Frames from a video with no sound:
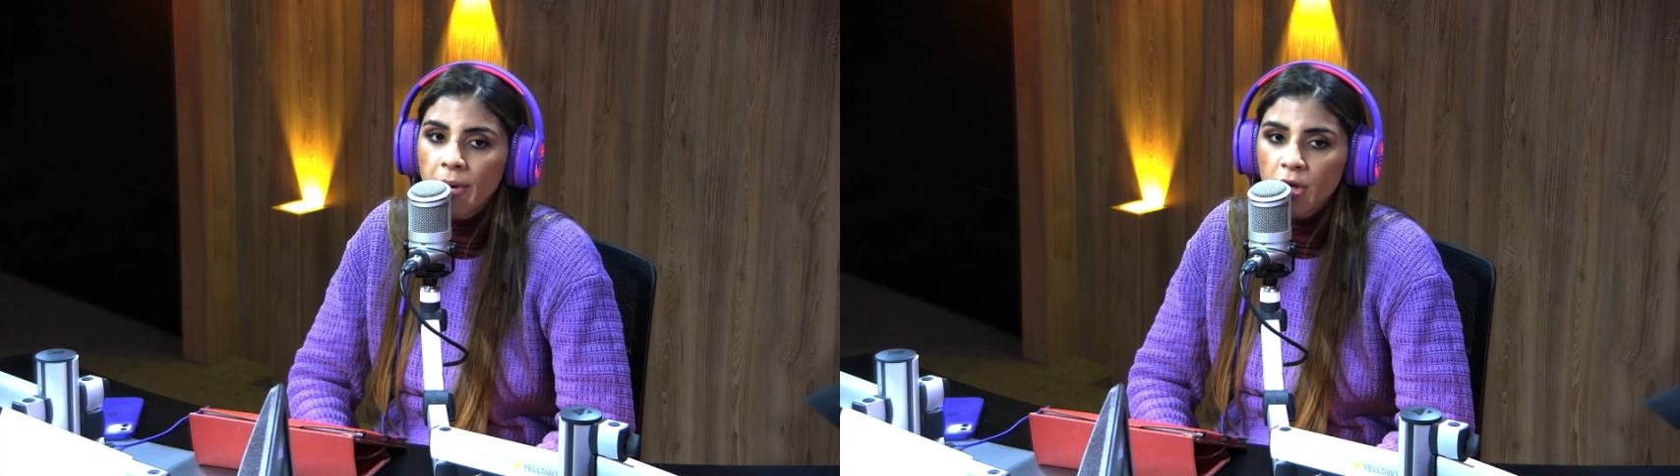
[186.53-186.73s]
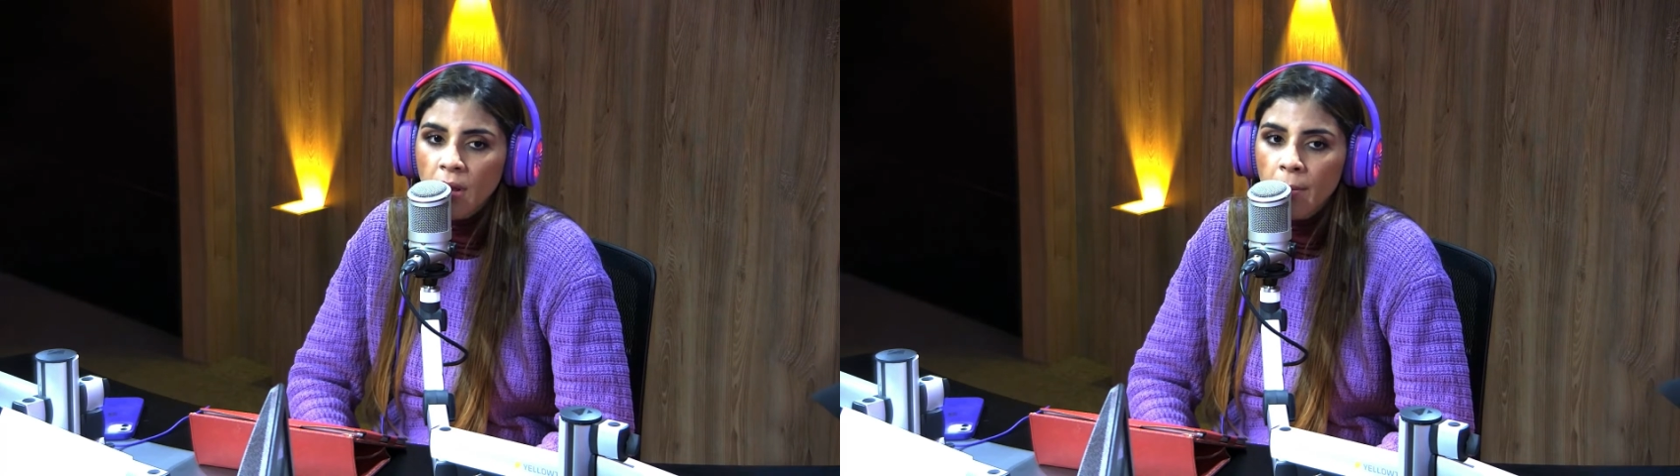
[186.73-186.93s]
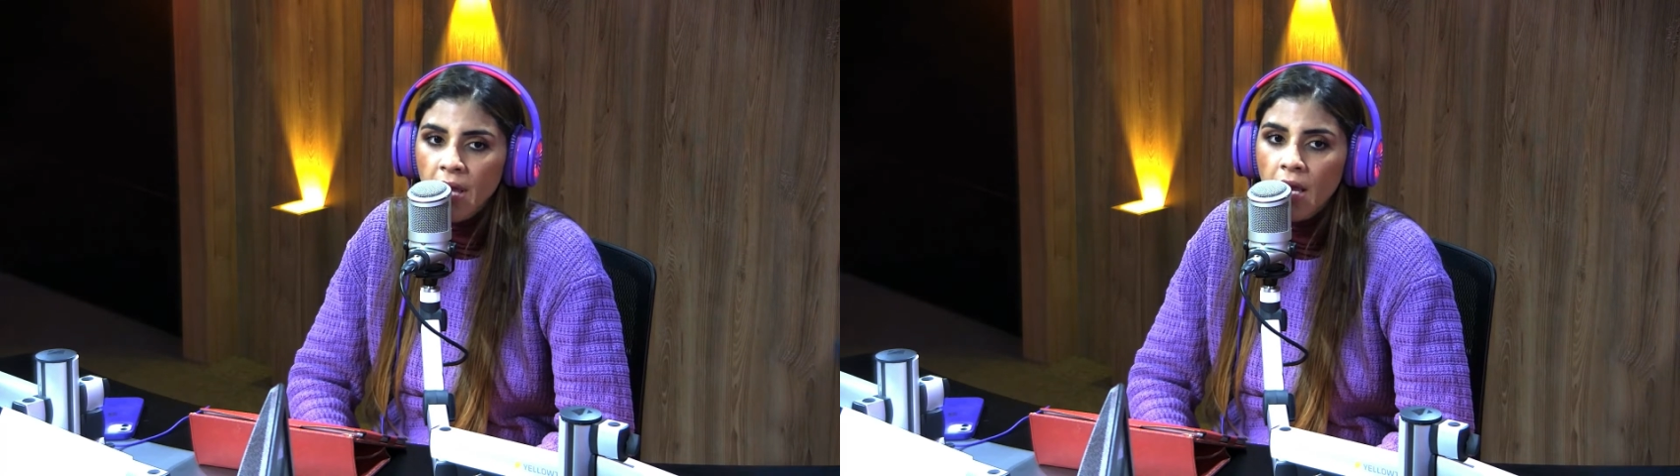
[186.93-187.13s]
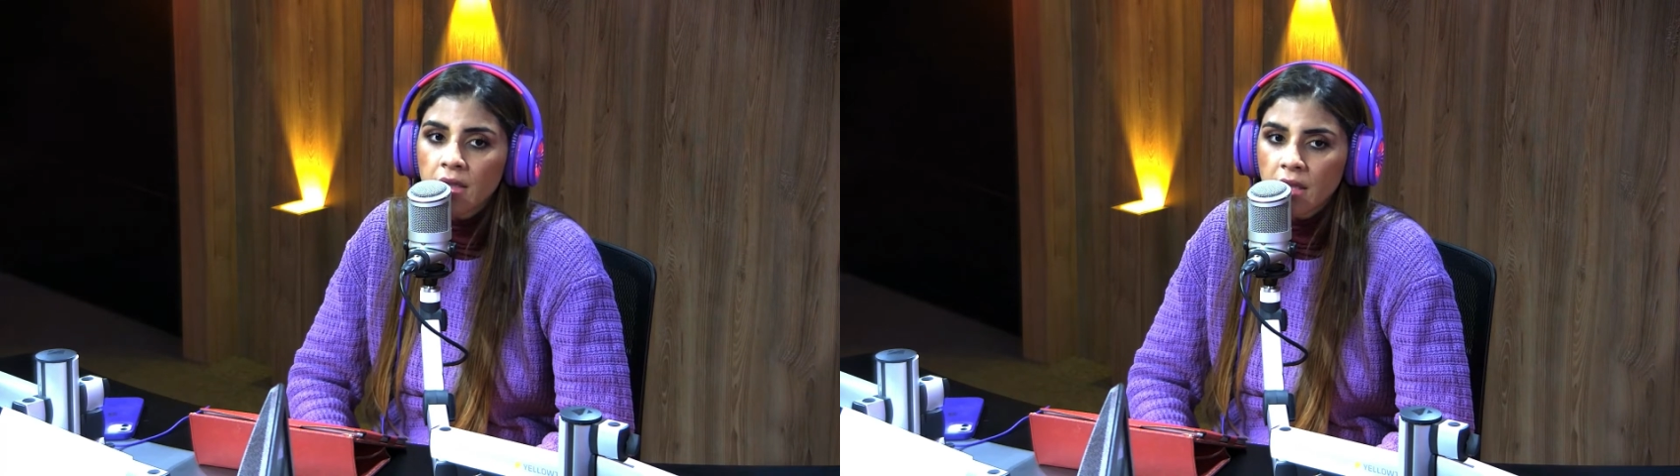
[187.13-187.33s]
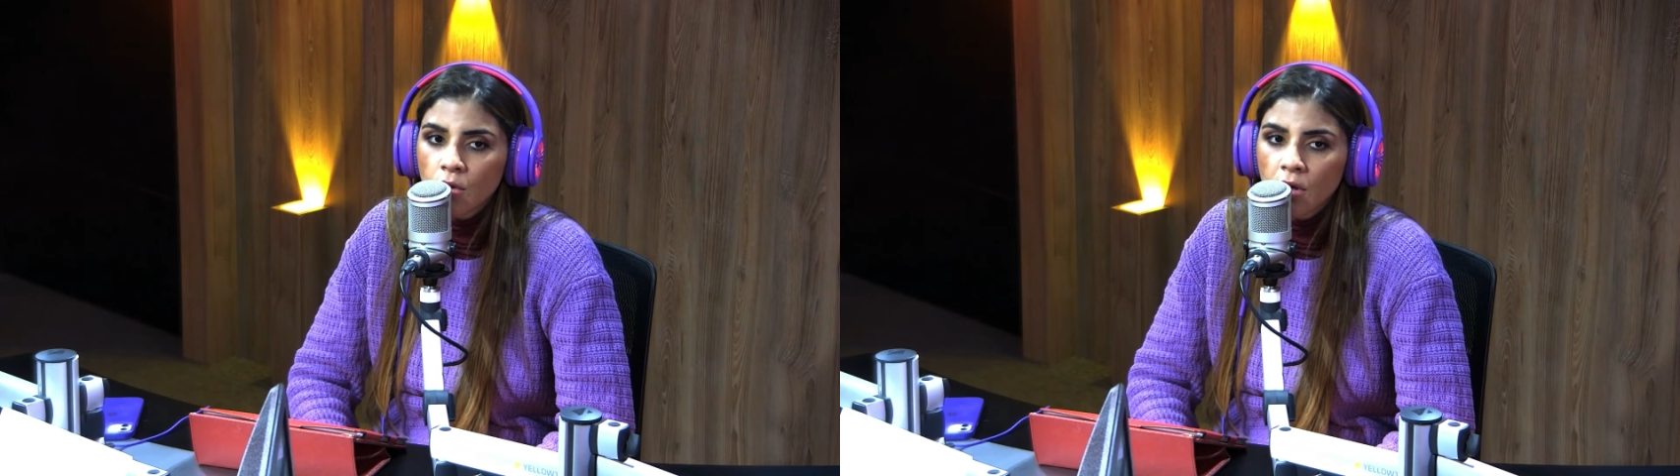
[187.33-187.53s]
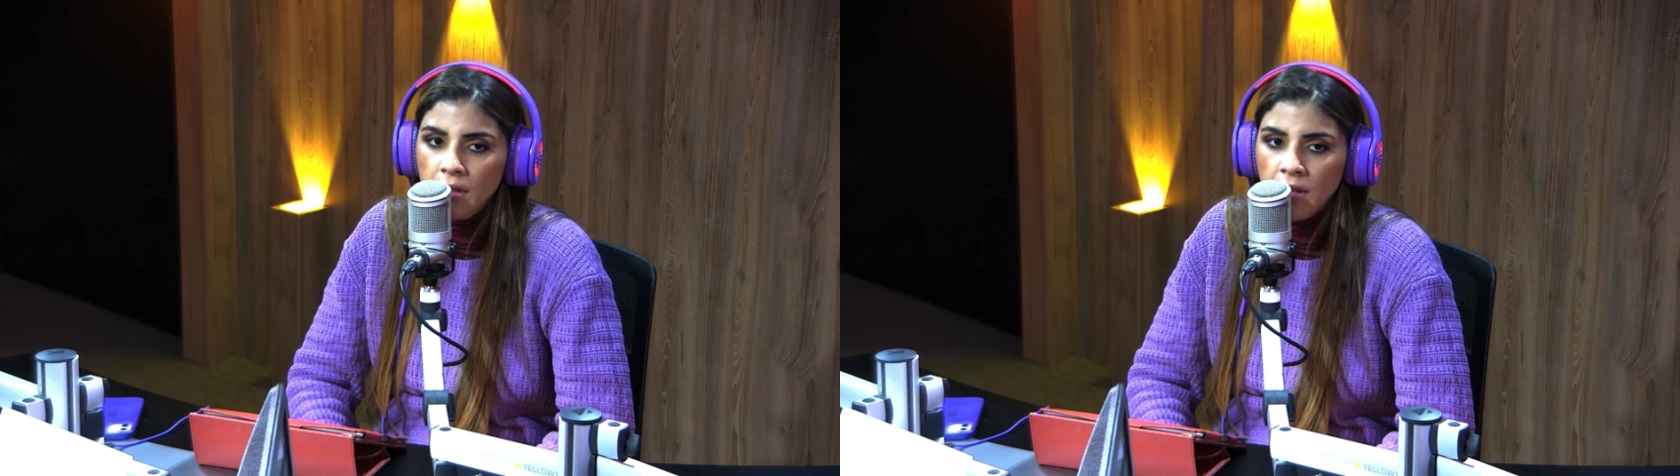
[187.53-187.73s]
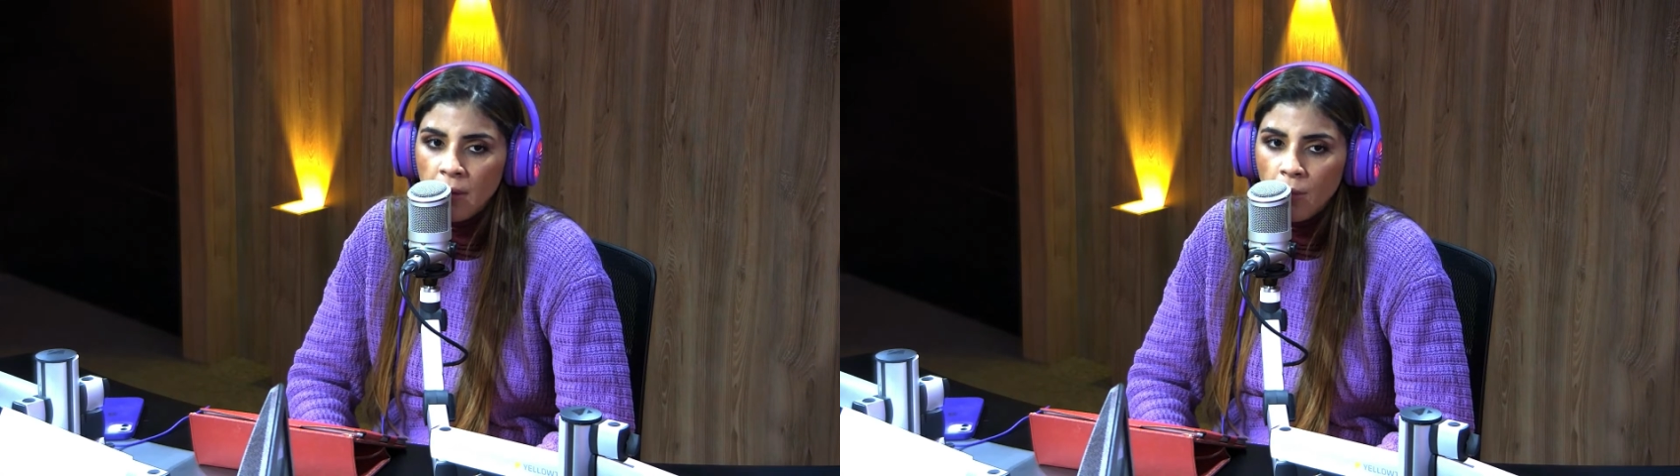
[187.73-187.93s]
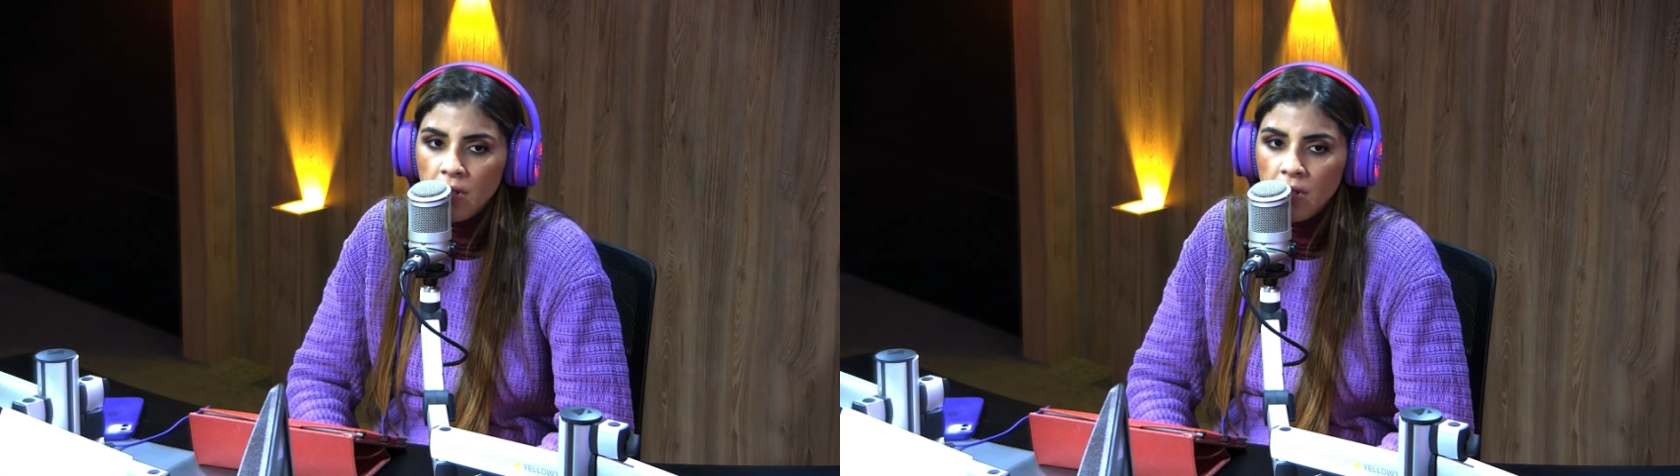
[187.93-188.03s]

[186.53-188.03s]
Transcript: pero también entiendo que tenemos